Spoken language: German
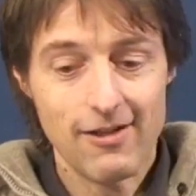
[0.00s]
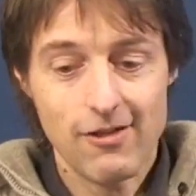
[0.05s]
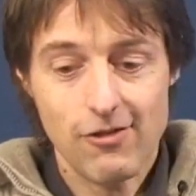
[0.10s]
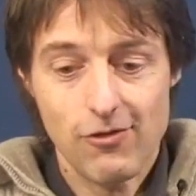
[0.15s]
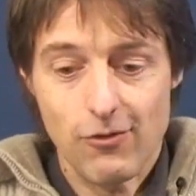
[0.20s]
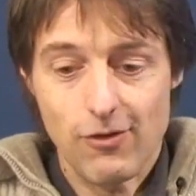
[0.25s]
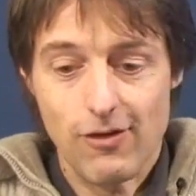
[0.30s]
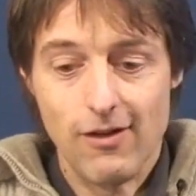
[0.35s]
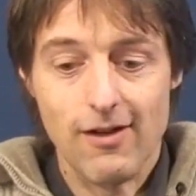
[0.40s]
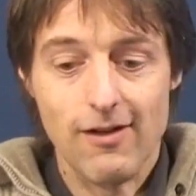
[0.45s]

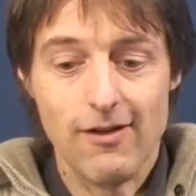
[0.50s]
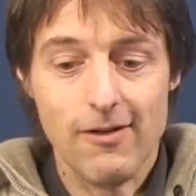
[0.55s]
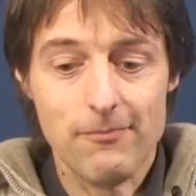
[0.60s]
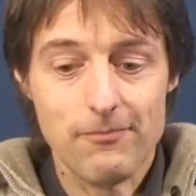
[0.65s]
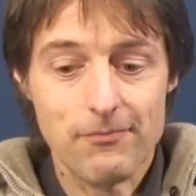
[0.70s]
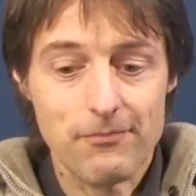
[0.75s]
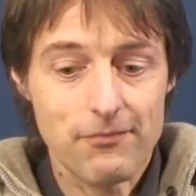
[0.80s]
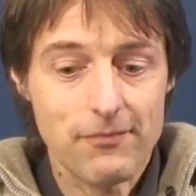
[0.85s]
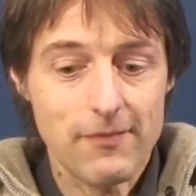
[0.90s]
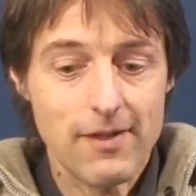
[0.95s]
So,
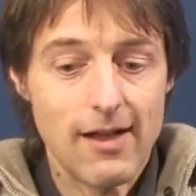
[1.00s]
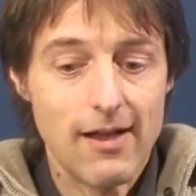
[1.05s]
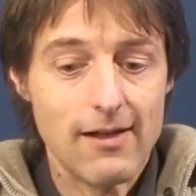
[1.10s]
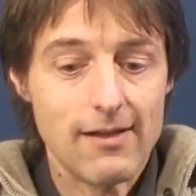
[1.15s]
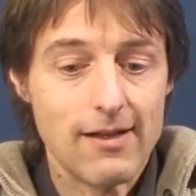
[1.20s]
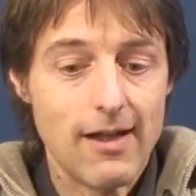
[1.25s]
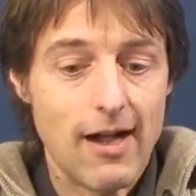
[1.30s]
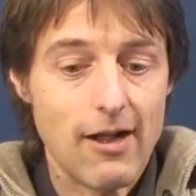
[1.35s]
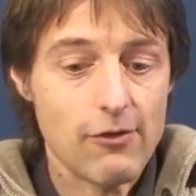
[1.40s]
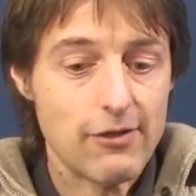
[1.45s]
ähm,
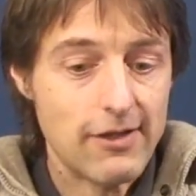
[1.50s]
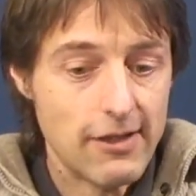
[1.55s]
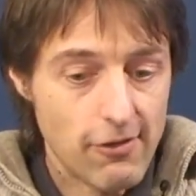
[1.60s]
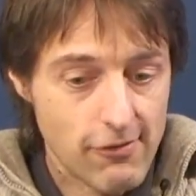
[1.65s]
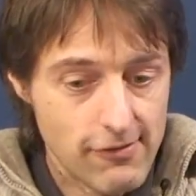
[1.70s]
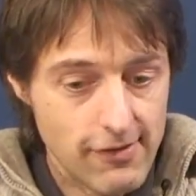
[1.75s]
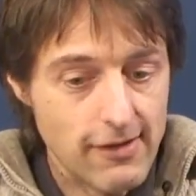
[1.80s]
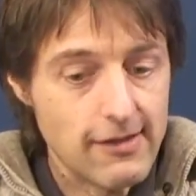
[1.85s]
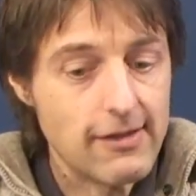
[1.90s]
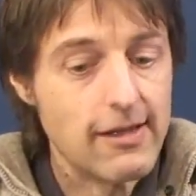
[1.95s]
also die,
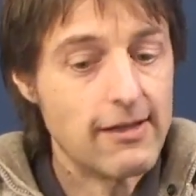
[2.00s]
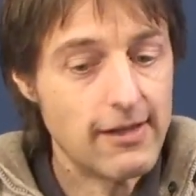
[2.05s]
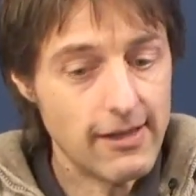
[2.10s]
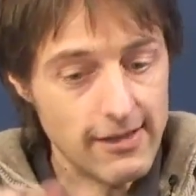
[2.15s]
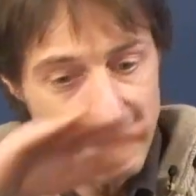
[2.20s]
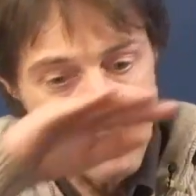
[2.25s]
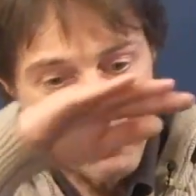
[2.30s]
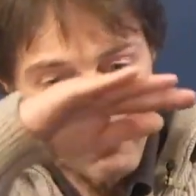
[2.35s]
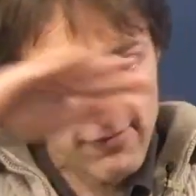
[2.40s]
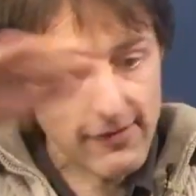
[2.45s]
die,
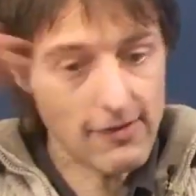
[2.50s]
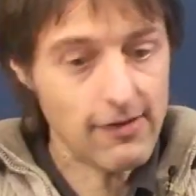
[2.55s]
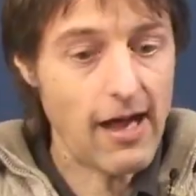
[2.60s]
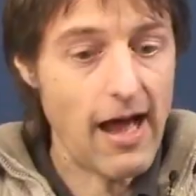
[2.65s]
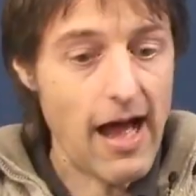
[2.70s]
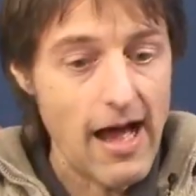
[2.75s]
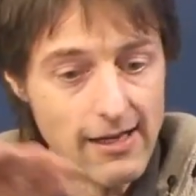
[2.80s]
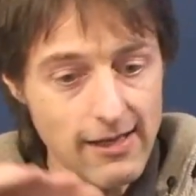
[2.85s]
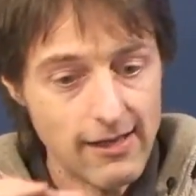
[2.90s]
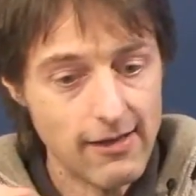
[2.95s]
die nächste
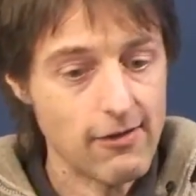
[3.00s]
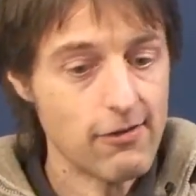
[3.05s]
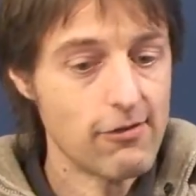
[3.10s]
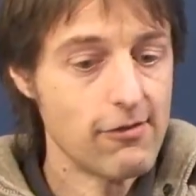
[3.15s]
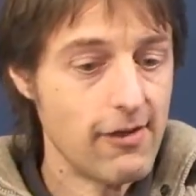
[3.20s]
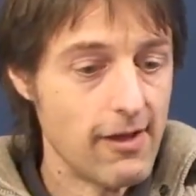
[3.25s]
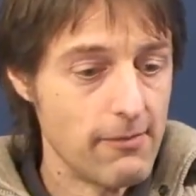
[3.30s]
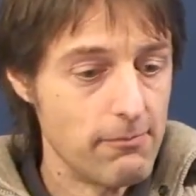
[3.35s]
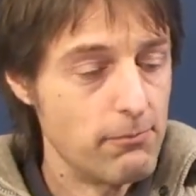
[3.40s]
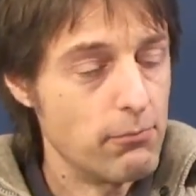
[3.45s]
Lage
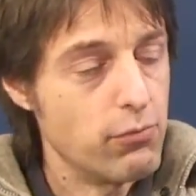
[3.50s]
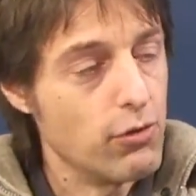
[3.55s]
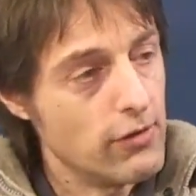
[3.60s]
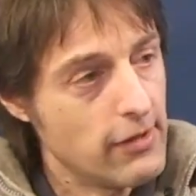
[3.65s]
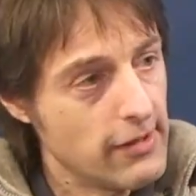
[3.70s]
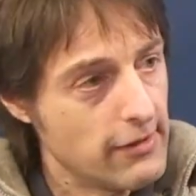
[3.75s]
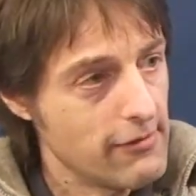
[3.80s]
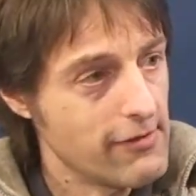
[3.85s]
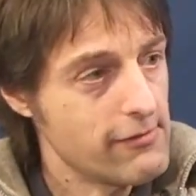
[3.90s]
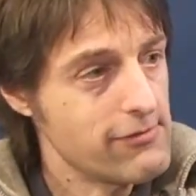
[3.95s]
ist der
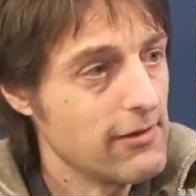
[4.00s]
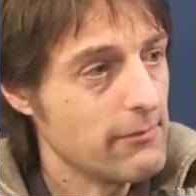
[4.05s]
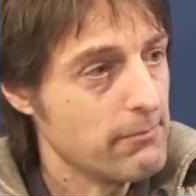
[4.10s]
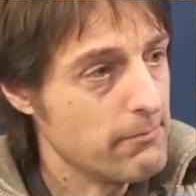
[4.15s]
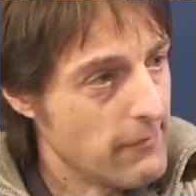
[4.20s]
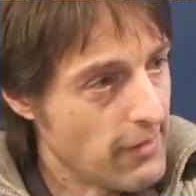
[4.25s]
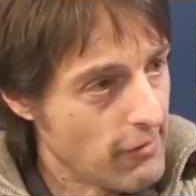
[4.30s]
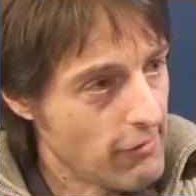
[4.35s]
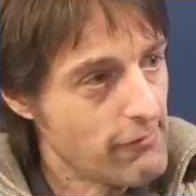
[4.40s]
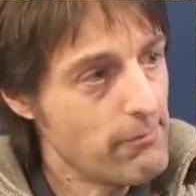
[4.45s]
politische
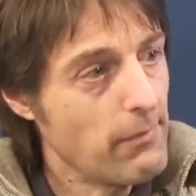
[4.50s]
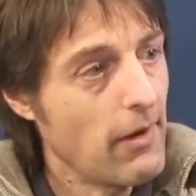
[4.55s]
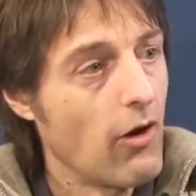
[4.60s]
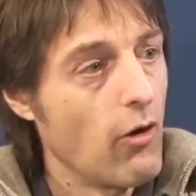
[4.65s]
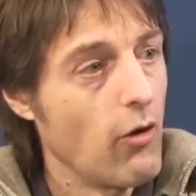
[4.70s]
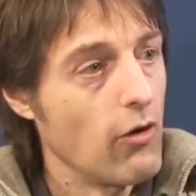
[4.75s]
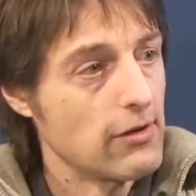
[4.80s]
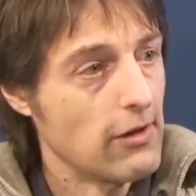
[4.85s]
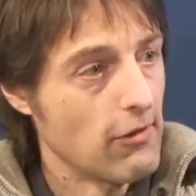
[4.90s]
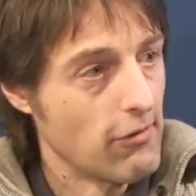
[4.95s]

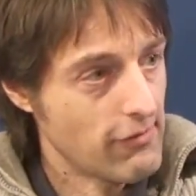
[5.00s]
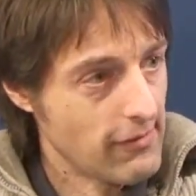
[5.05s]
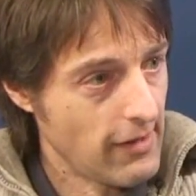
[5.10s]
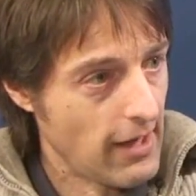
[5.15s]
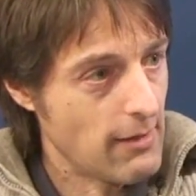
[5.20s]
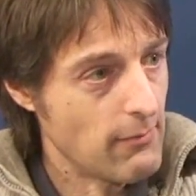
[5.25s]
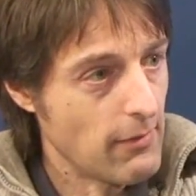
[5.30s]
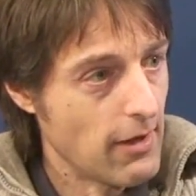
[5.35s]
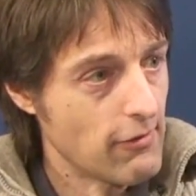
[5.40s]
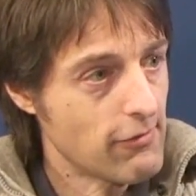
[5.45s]
Missbrauch des
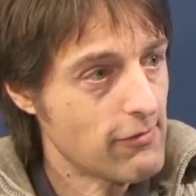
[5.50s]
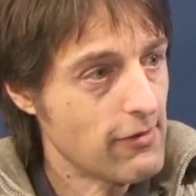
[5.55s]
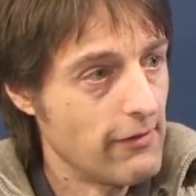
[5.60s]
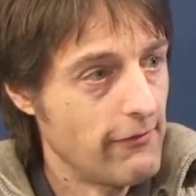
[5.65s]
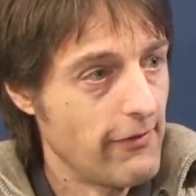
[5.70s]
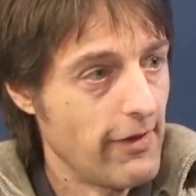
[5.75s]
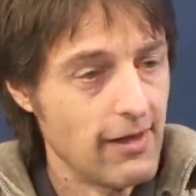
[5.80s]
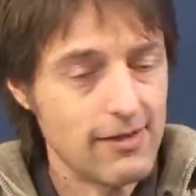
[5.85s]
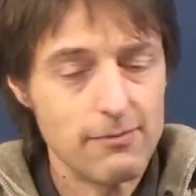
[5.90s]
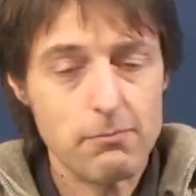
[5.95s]
Themas.
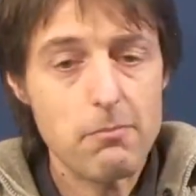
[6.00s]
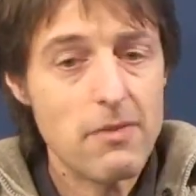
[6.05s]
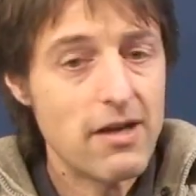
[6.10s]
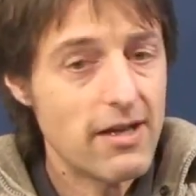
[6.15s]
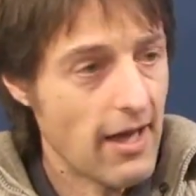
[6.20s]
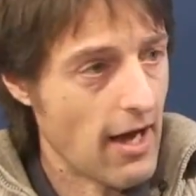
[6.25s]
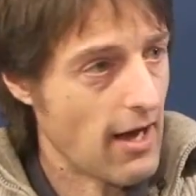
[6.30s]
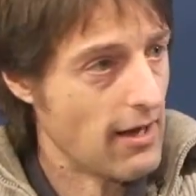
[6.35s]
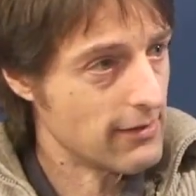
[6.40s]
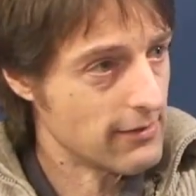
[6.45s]
Da werden
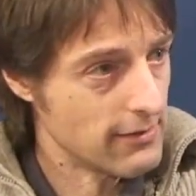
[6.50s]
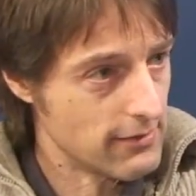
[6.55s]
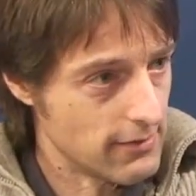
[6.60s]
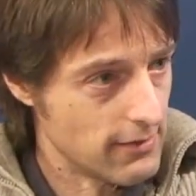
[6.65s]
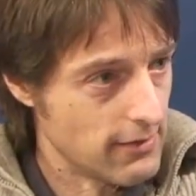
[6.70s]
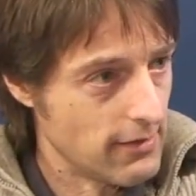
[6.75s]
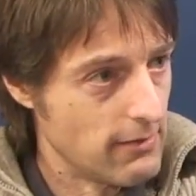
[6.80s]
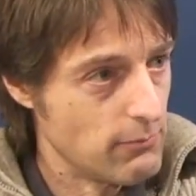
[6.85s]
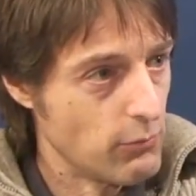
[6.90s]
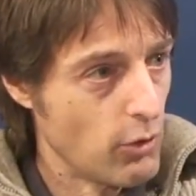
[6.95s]

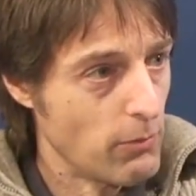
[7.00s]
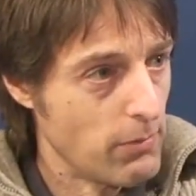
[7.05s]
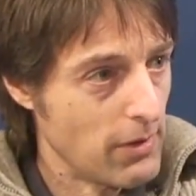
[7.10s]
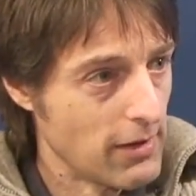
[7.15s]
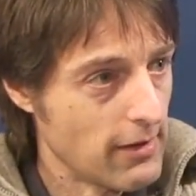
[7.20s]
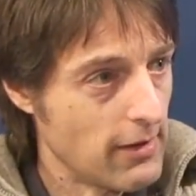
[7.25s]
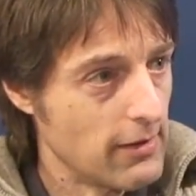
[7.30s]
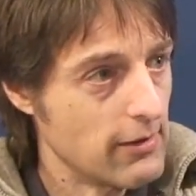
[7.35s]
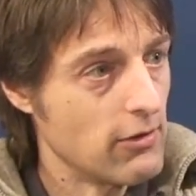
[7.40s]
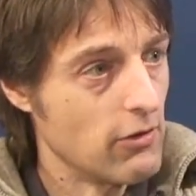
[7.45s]
Milliarden in
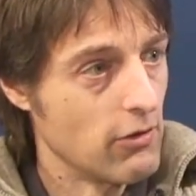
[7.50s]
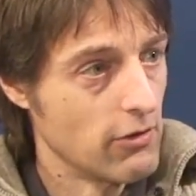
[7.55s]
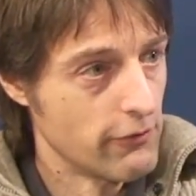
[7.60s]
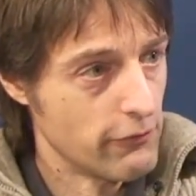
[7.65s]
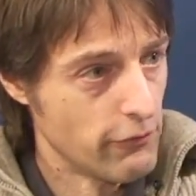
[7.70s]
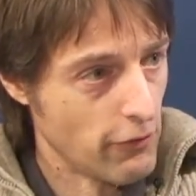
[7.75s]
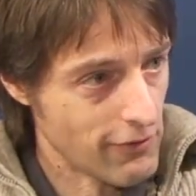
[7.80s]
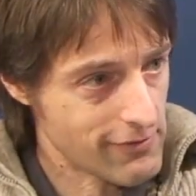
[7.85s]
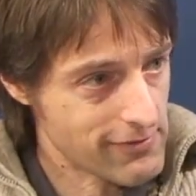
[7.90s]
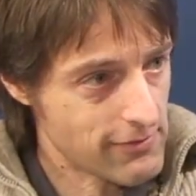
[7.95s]
Propaganda
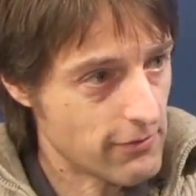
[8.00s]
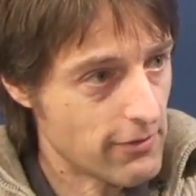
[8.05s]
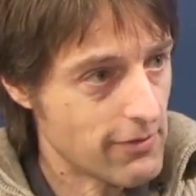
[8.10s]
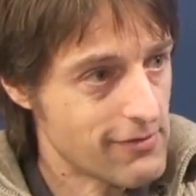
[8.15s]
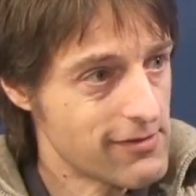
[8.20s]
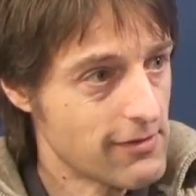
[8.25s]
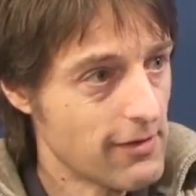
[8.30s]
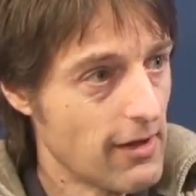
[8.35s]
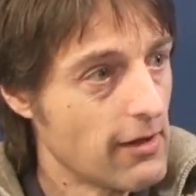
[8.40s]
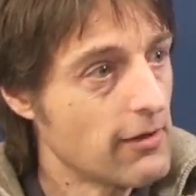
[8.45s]
und Forschung
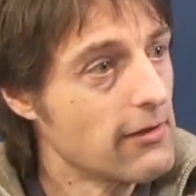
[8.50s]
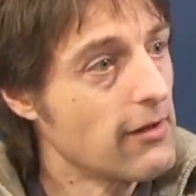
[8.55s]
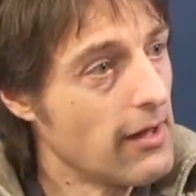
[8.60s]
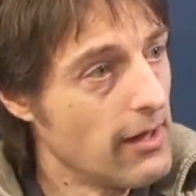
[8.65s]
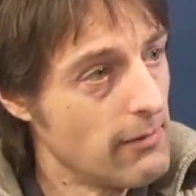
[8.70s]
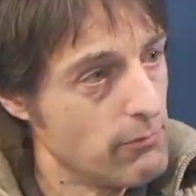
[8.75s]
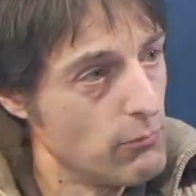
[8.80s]
gesteckt,